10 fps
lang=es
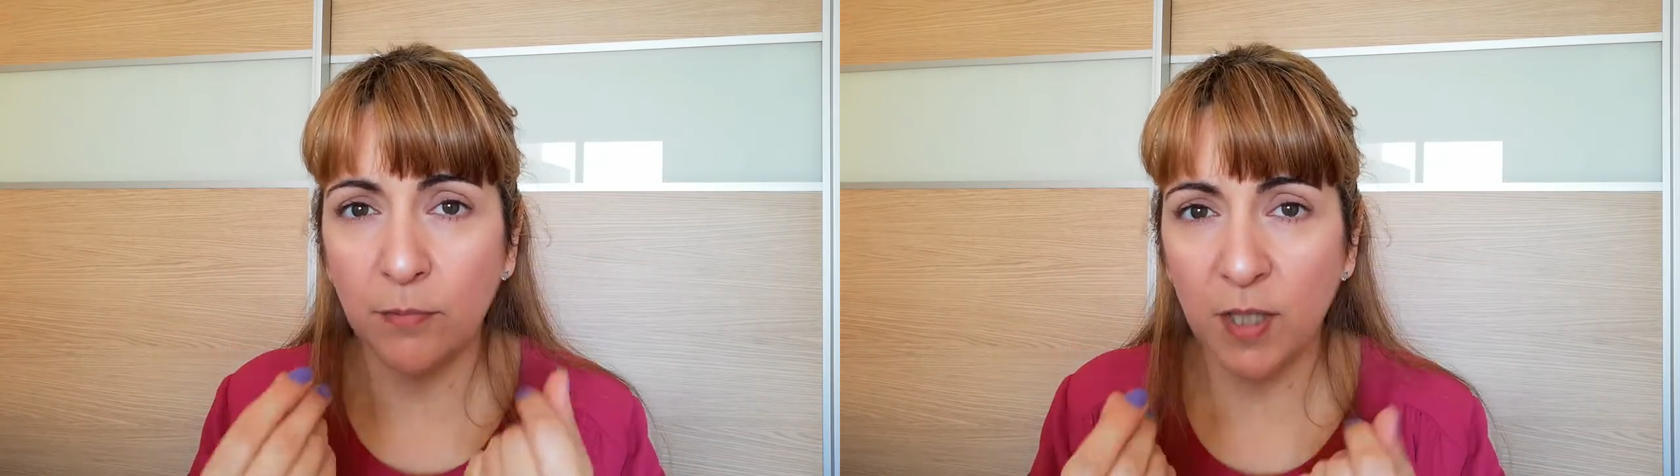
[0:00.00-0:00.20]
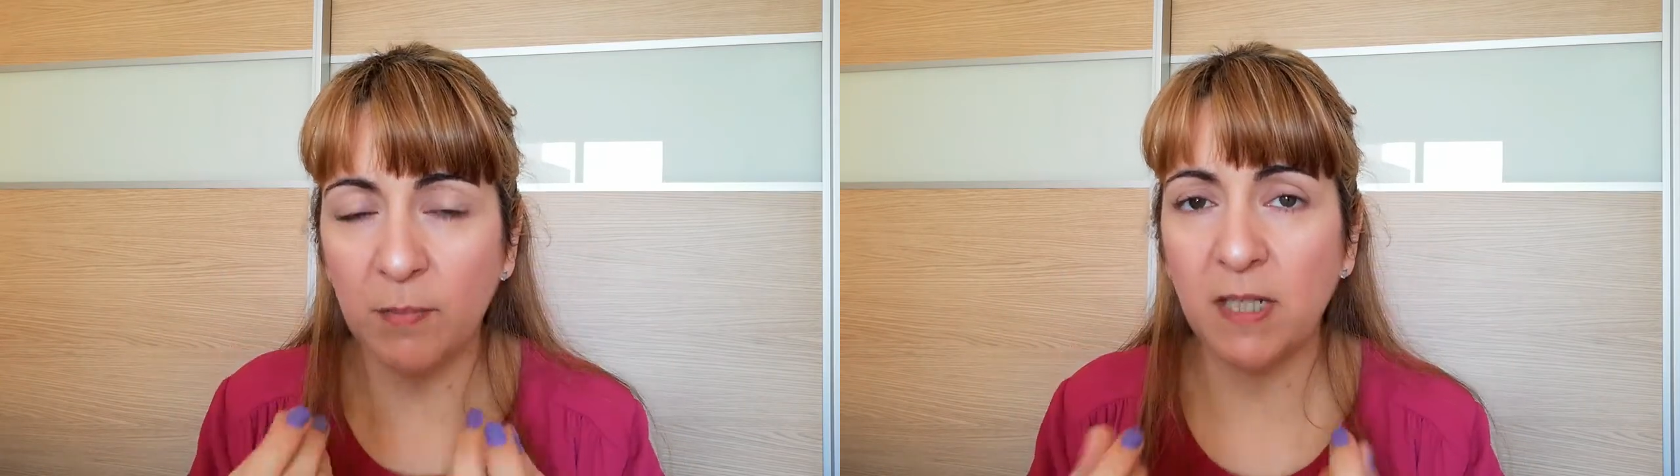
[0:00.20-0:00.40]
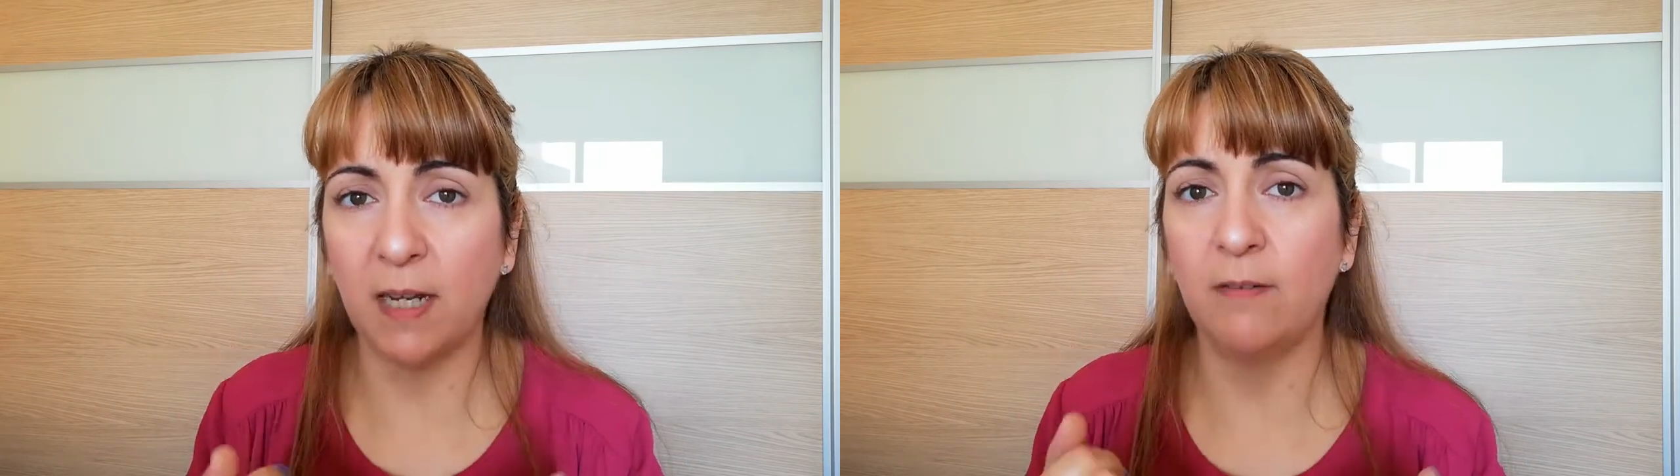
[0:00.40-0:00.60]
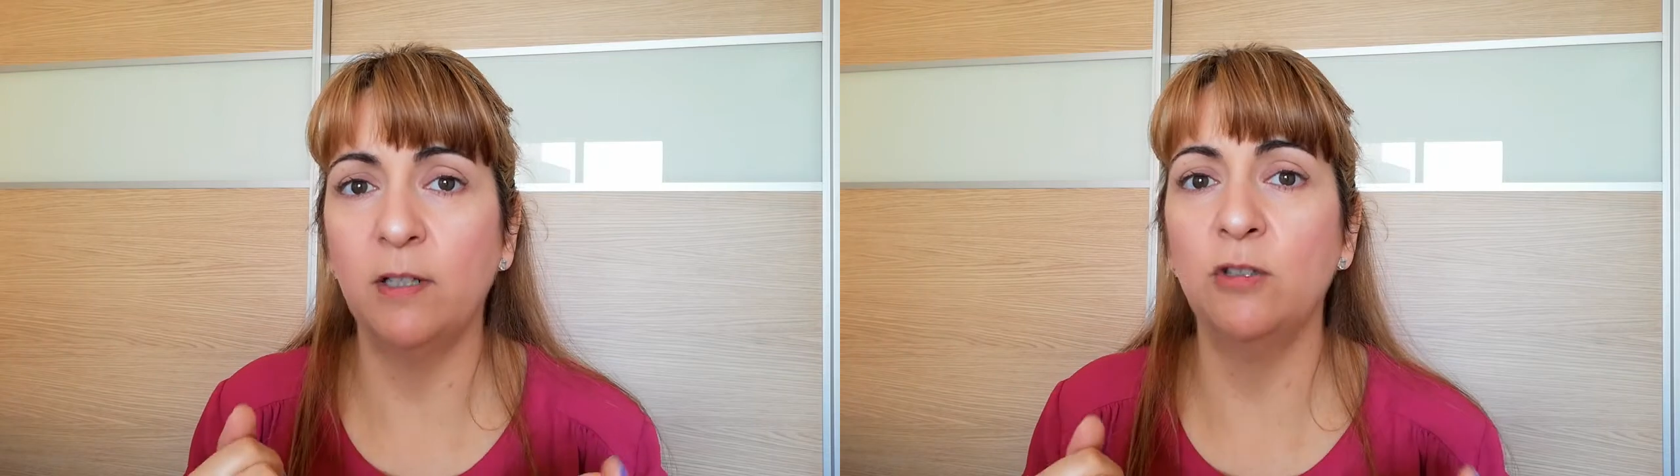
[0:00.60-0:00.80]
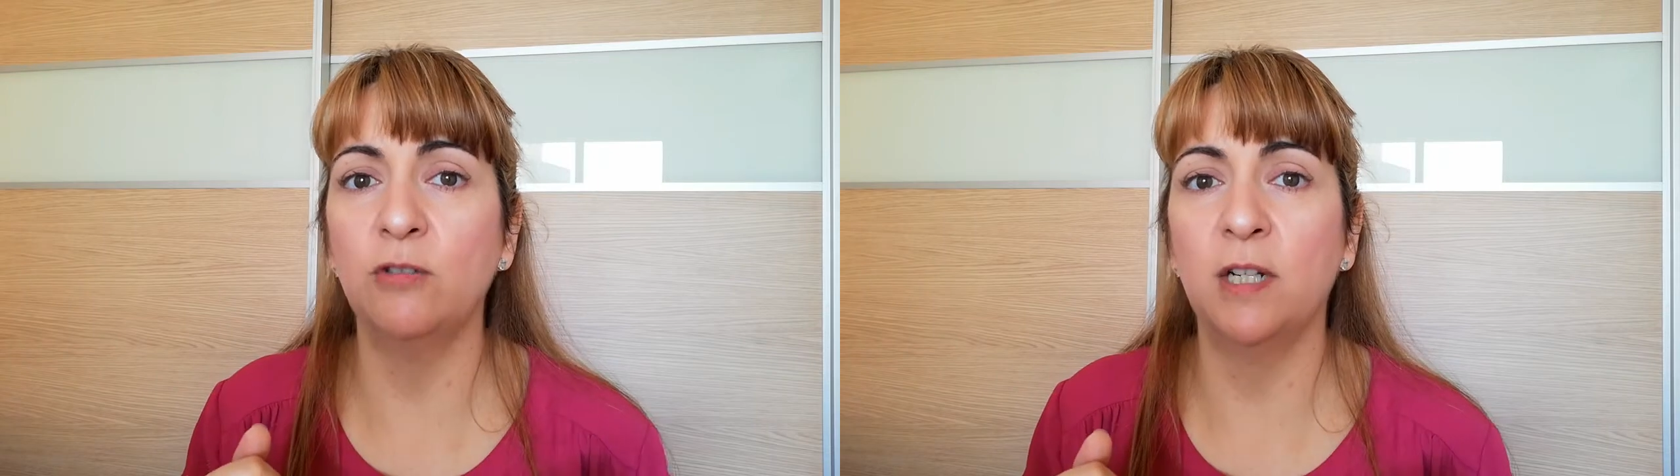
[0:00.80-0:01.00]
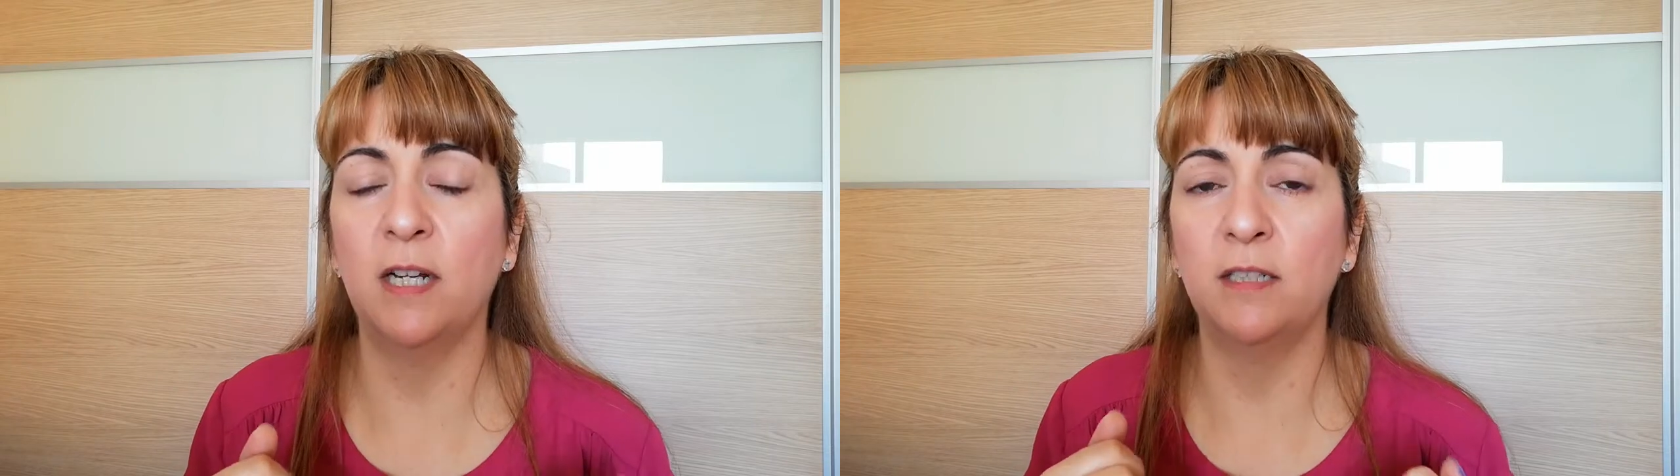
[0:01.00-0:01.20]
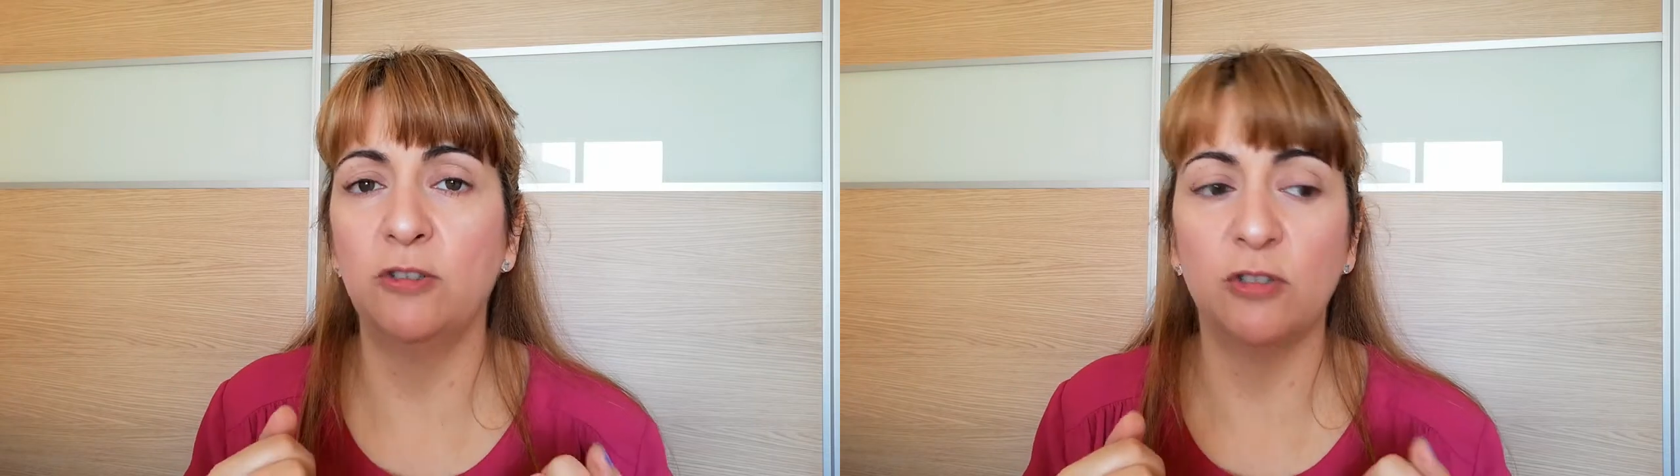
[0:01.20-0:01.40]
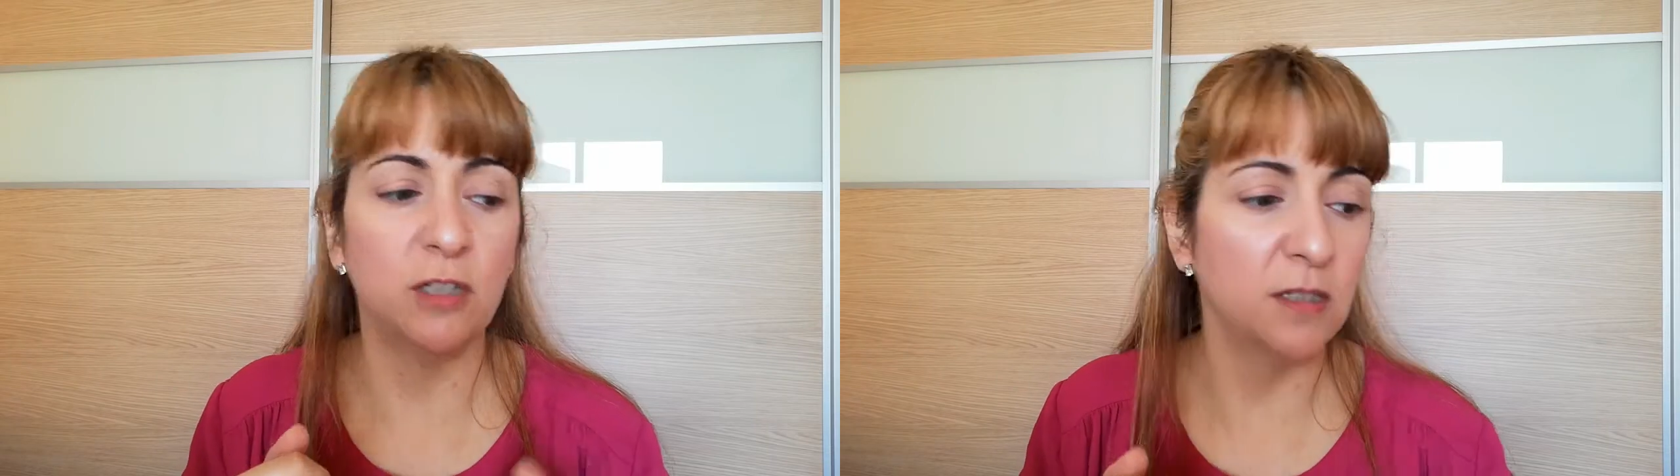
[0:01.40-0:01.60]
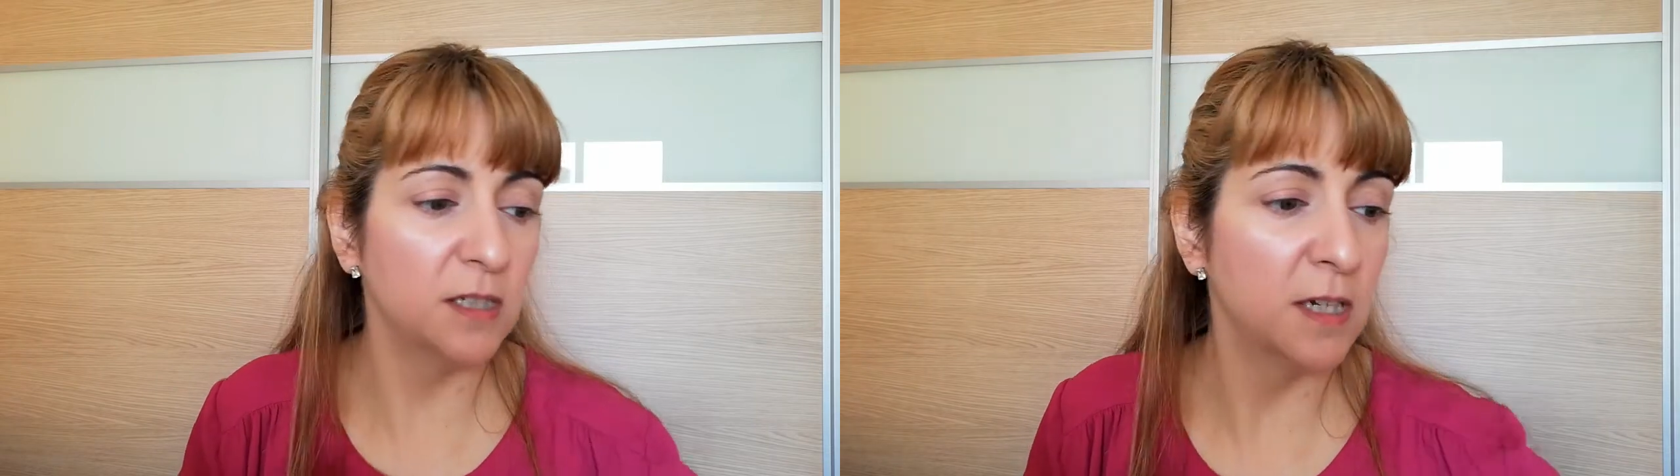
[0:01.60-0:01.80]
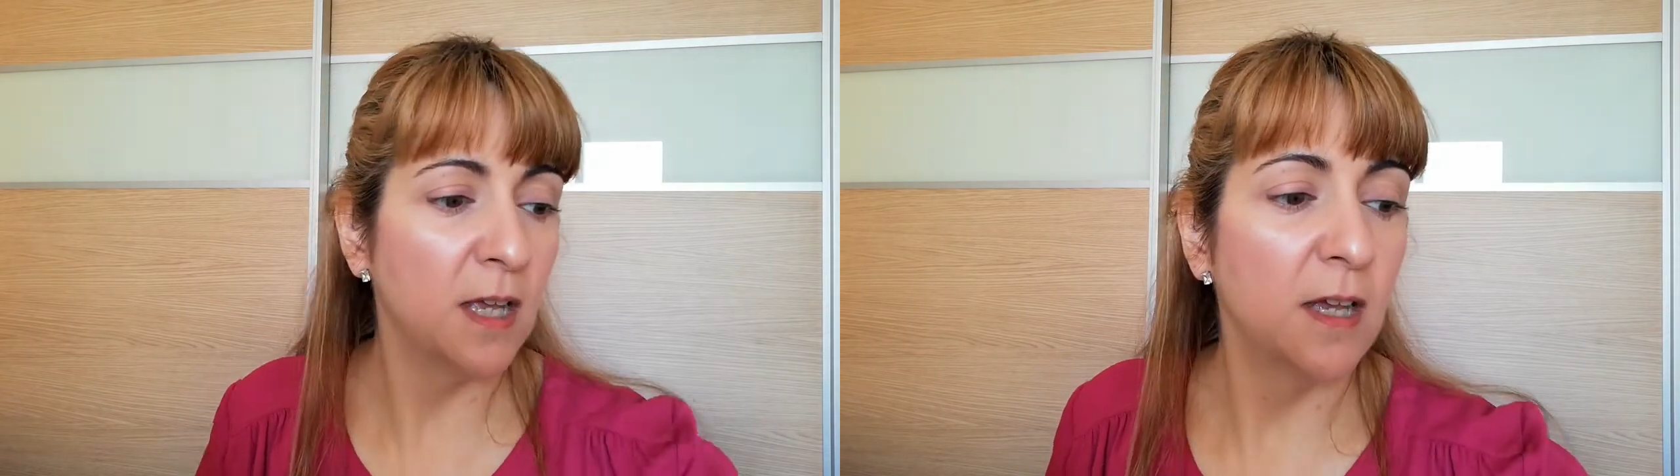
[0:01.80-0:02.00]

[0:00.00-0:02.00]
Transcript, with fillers: se me secaban los organitos antes.